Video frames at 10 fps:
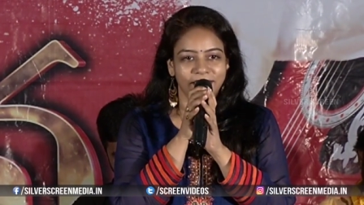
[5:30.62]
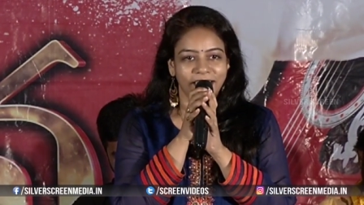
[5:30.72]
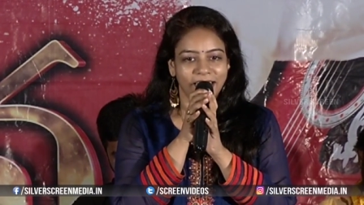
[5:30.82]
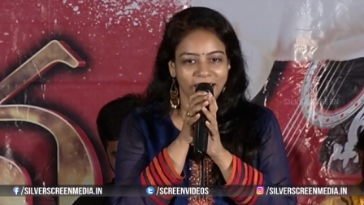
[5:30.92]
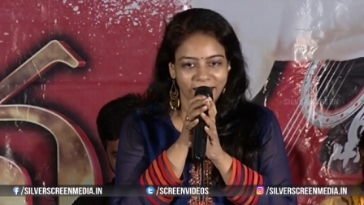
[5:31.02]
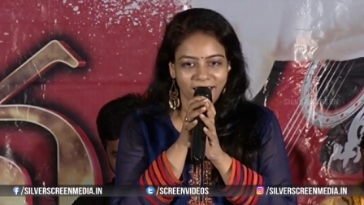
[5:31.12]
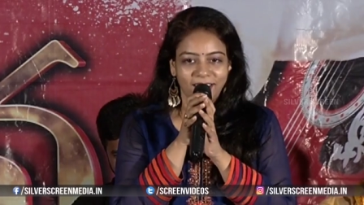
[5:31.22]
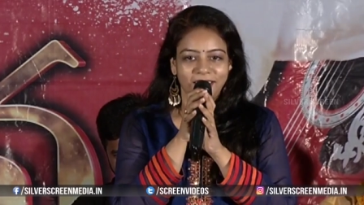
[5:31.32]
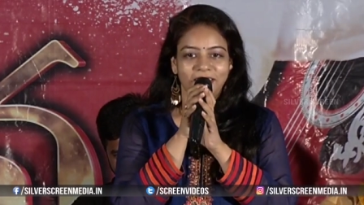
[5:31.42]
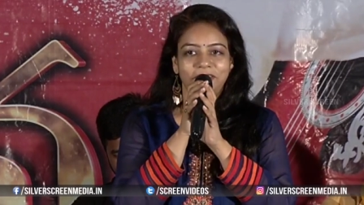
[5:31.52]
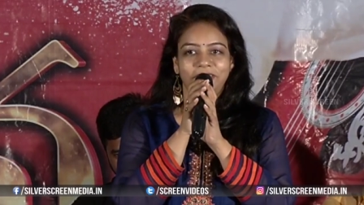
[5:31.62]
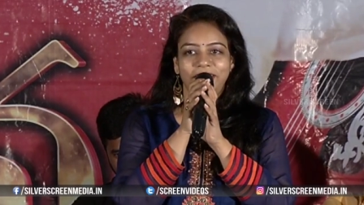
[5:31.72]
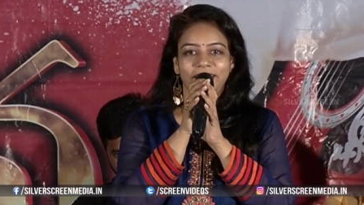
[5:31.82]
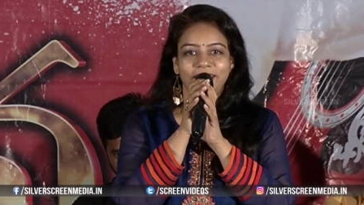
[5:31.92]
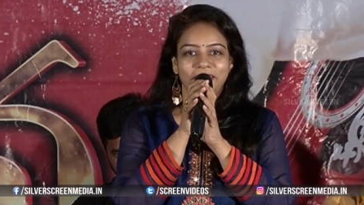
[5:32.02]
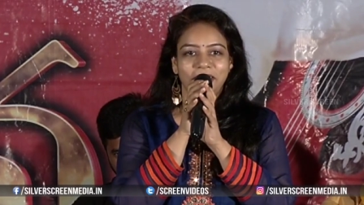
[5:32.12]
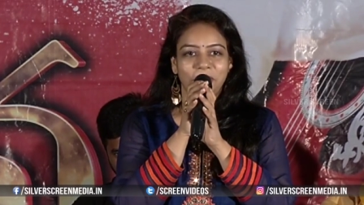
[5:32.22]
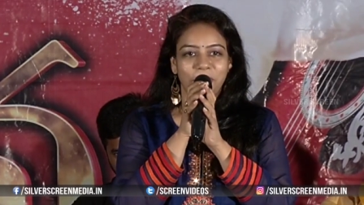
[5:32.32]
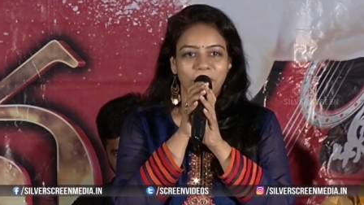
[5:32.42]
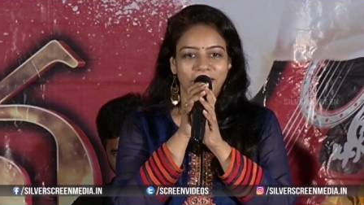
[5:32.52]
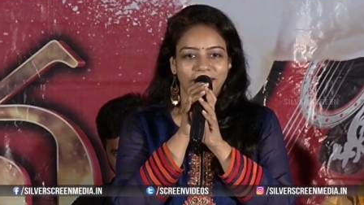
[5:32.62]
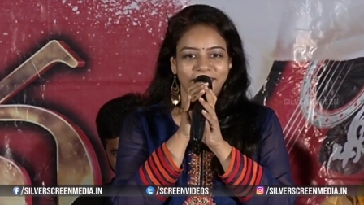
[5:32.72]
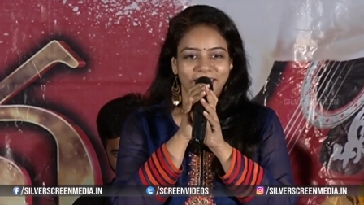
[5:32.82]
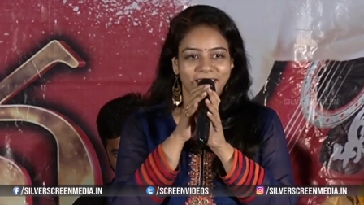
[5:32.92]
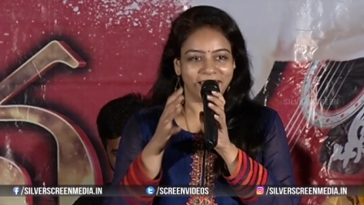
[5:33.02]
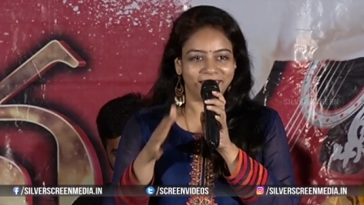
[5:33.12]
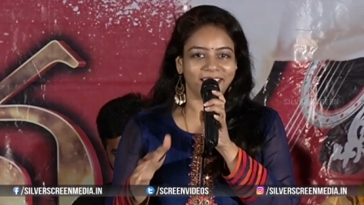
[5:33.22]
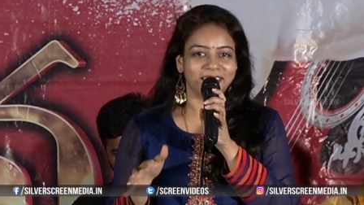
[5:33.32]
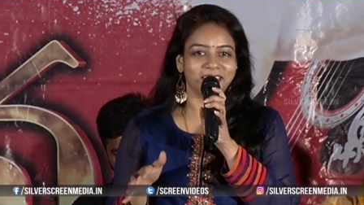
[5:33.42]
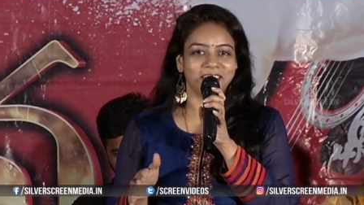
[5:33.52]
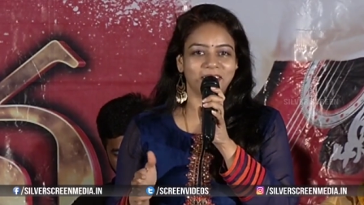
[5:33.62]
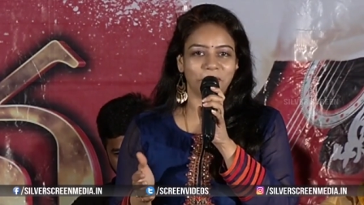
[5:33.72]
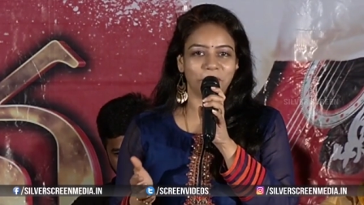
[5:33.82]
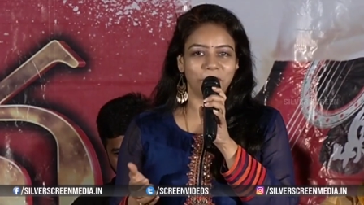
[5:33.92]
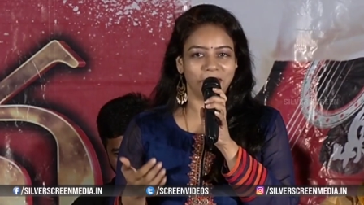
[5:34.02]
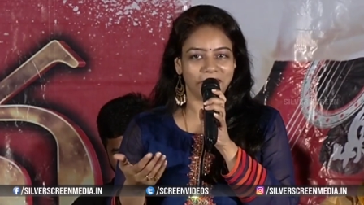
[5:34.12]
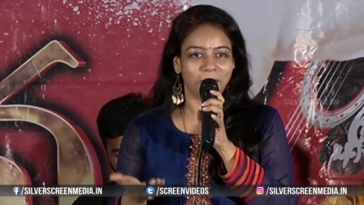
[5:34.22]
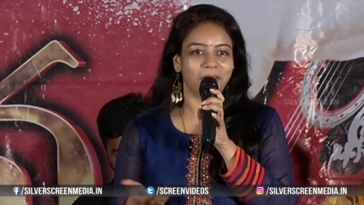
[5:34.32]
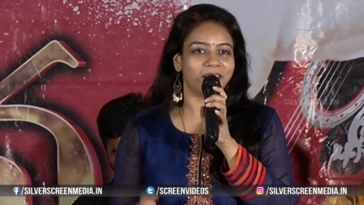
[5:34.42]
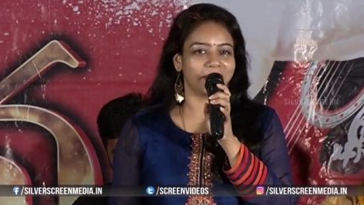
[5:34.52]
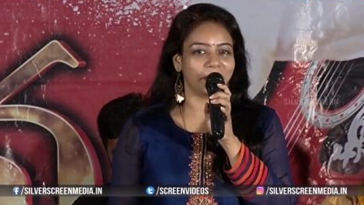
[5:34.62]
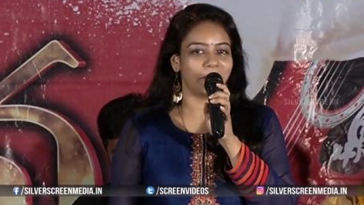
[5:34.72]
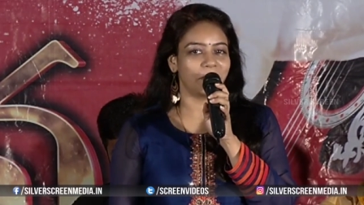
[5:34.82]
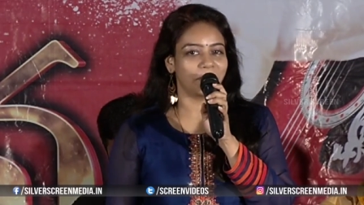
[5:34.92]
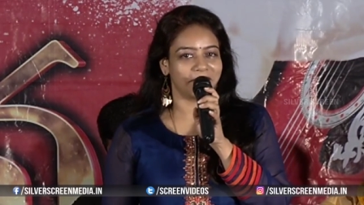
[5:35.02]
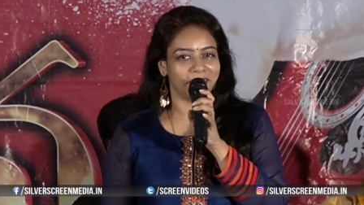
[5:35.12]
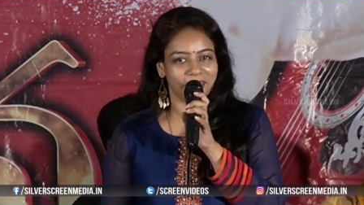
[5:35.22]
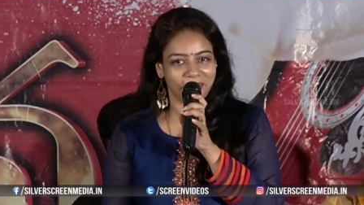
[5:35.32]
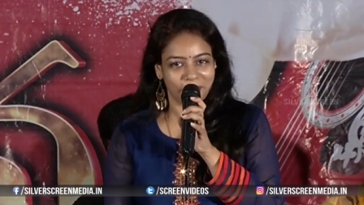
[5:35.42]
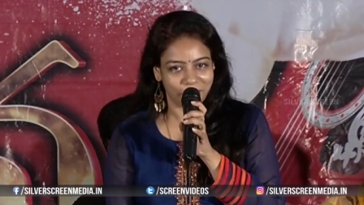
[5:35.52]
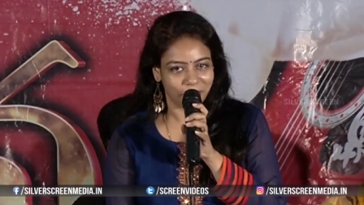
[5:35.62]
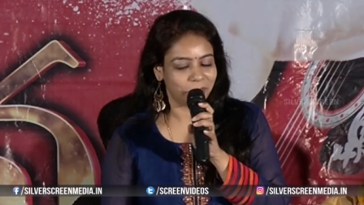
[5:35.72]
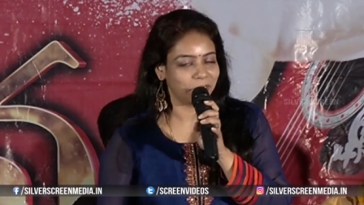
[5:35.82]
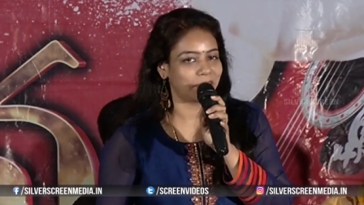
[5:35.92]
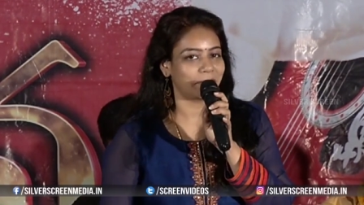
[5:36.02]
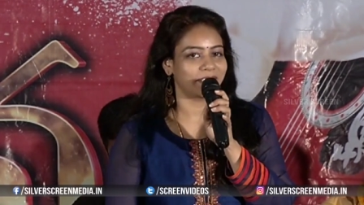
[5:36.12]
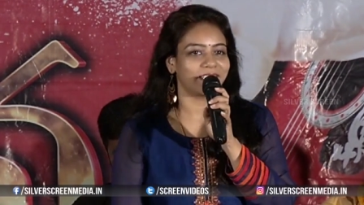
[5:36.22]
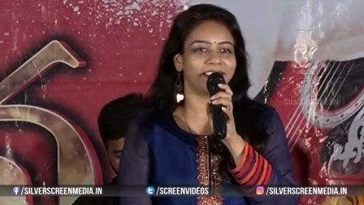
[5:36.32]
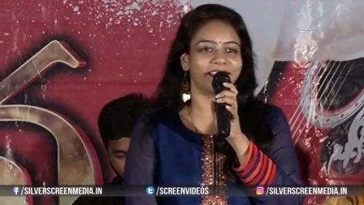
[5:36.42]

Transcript: దాన్ని అలాగే నాన్నగారు ఫీడింగ్ చేశారు సరే ఇంత చేశారు మీరే పాడితే బాగుంటుందని ప్రొడ్యూసర్ ప్రసాద్